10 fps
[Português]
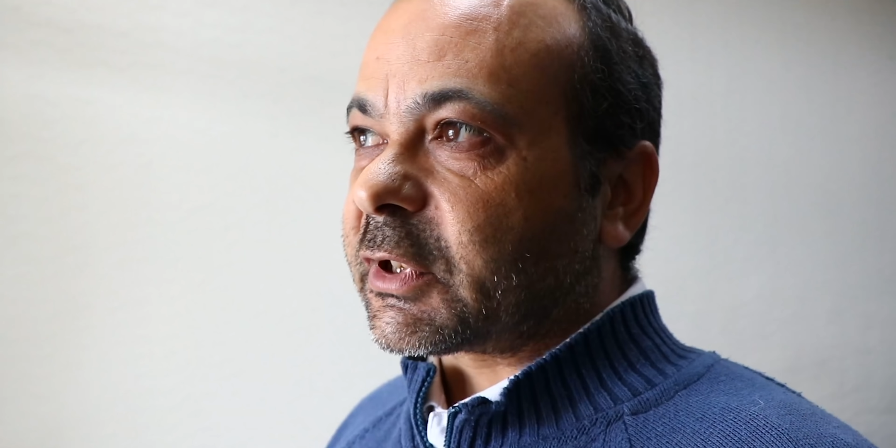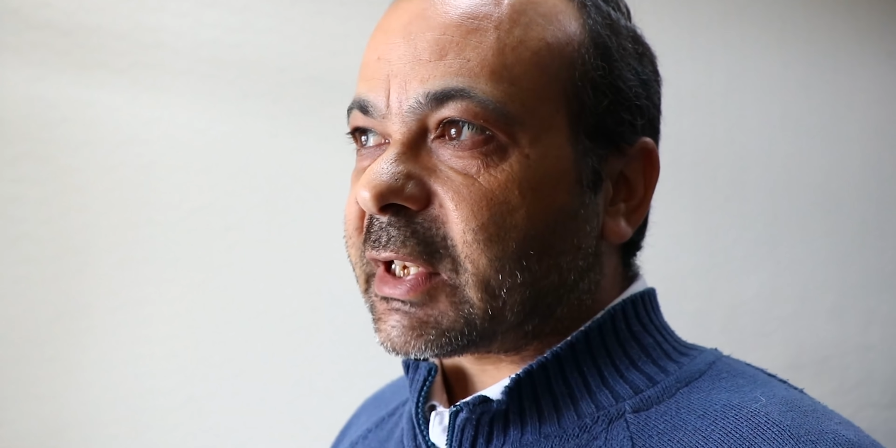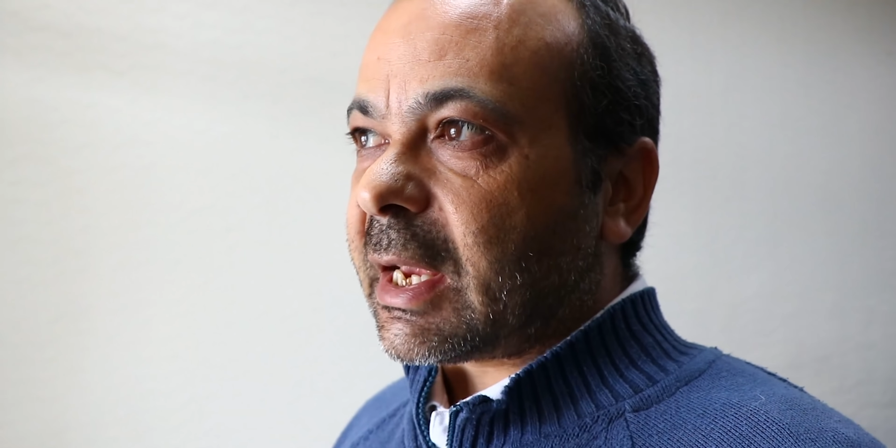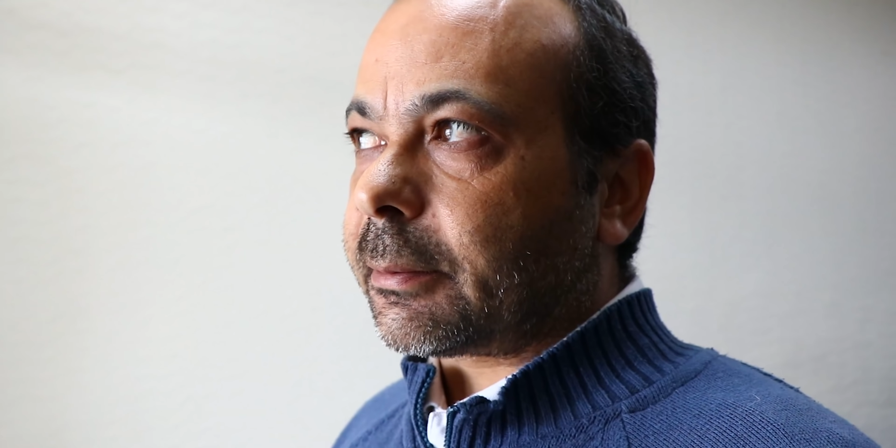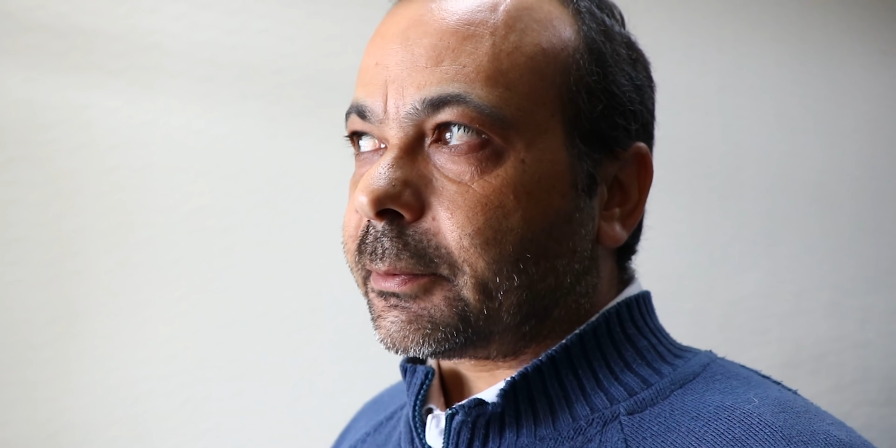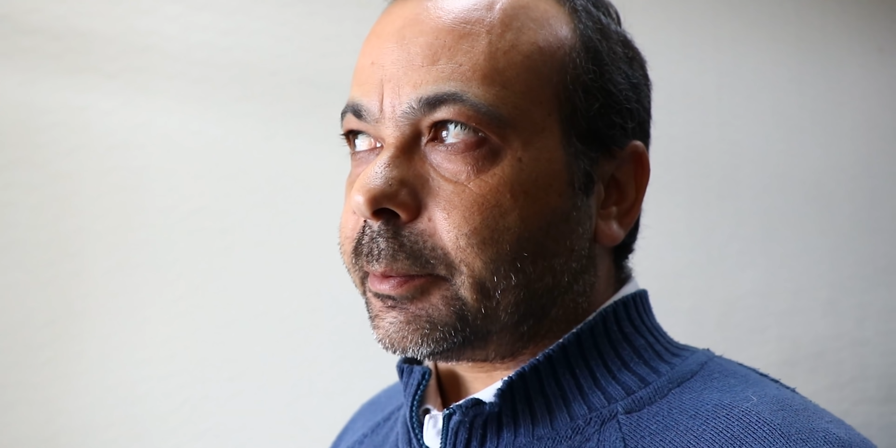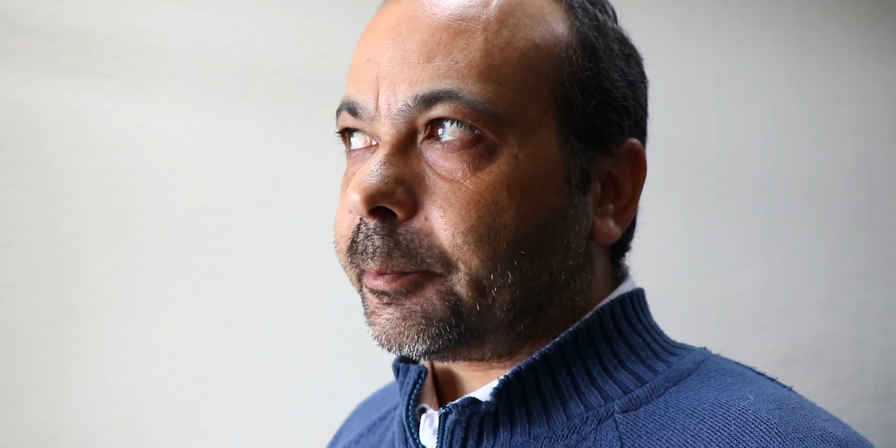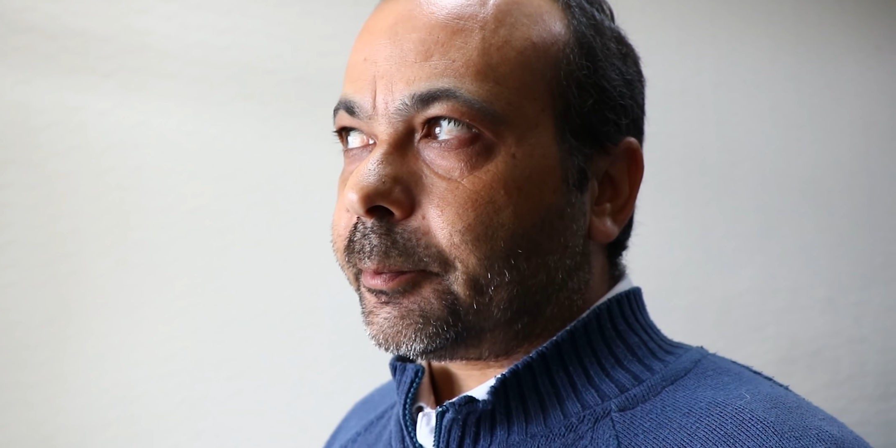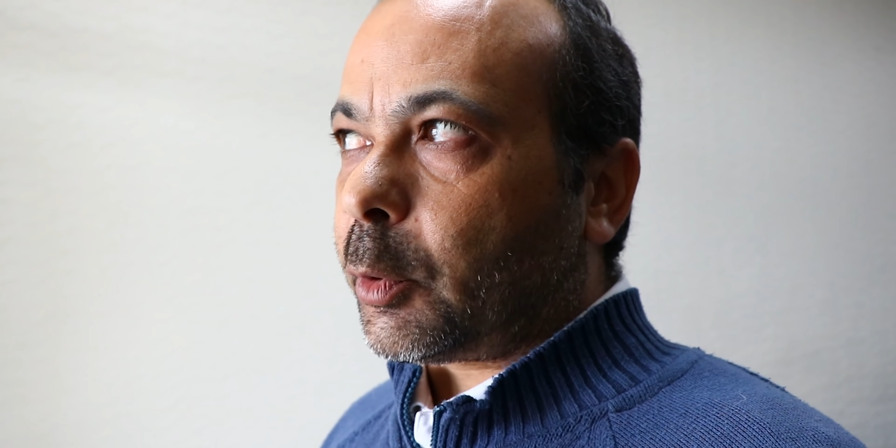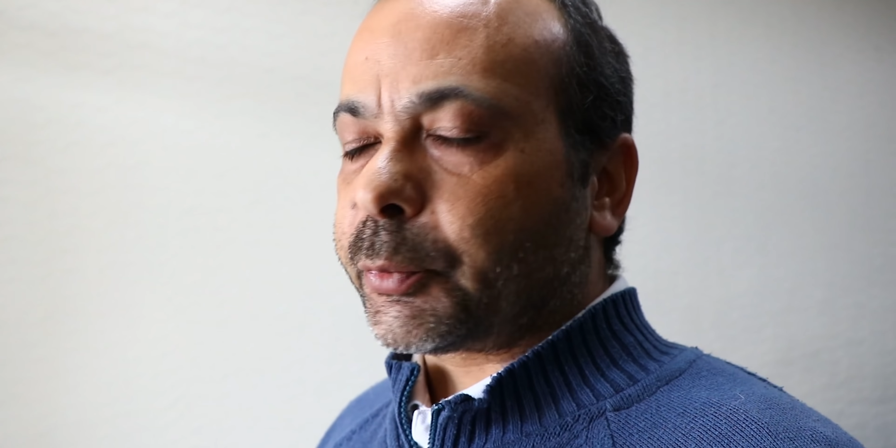serve
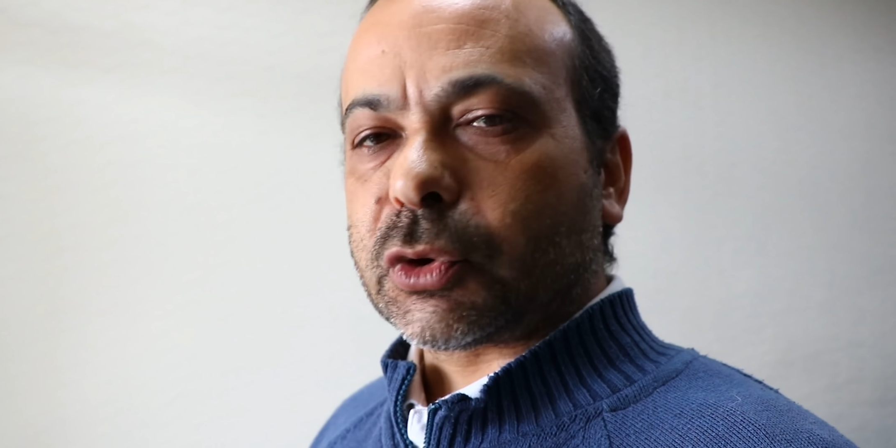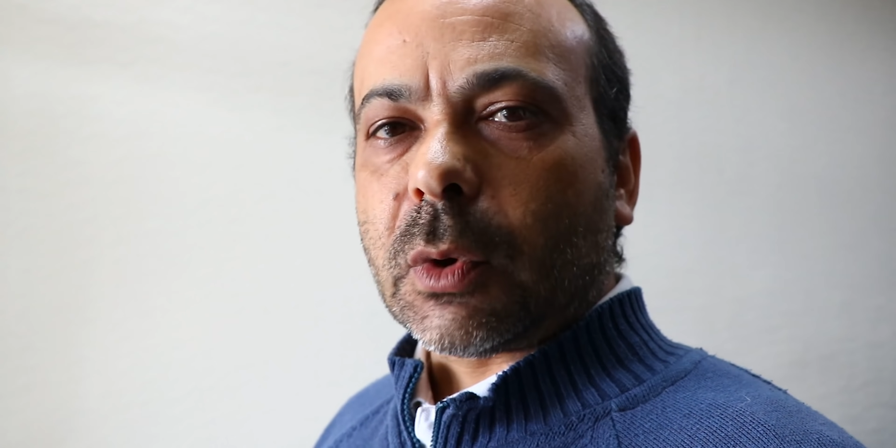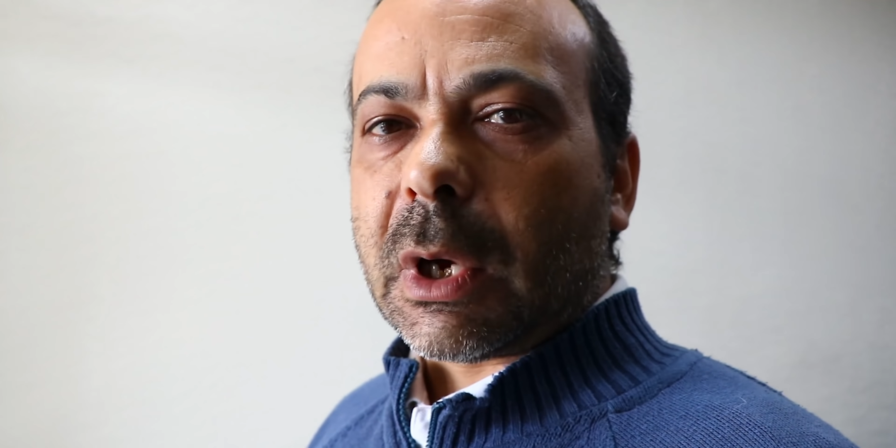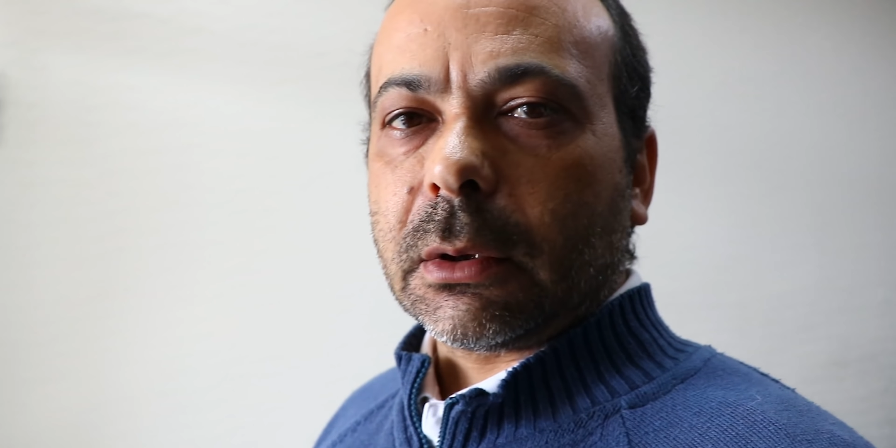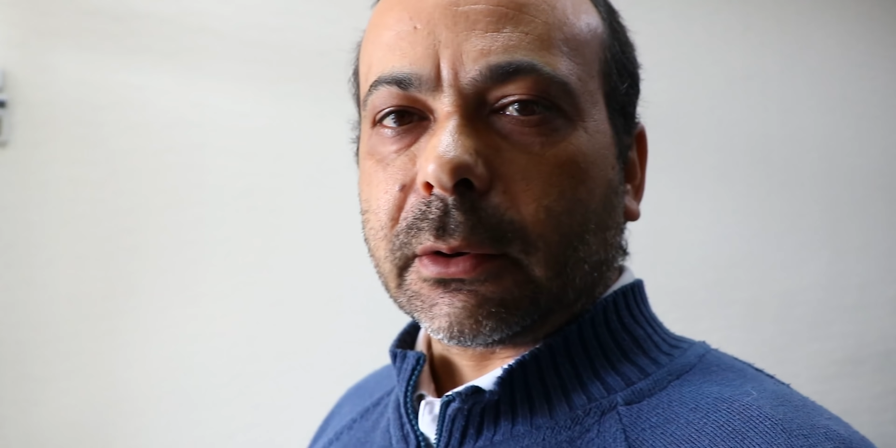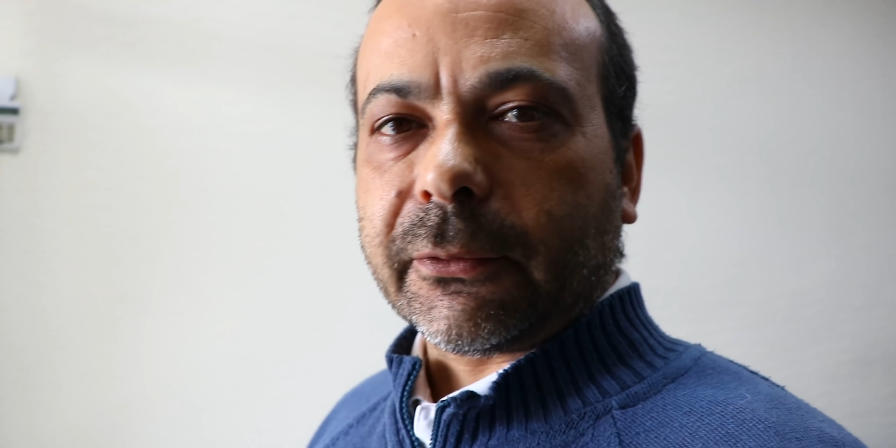para o pessoal